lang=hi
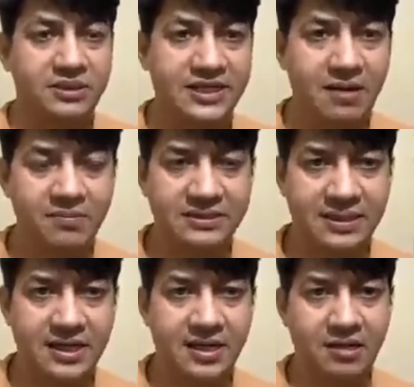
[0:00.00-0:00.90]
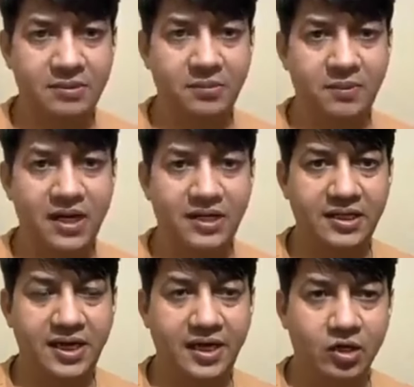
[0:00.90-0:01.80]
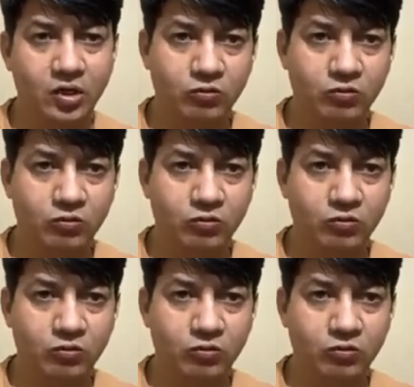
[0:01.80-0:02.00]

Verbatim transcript: पंजाब में सरकार आम आदमी पार्टी की है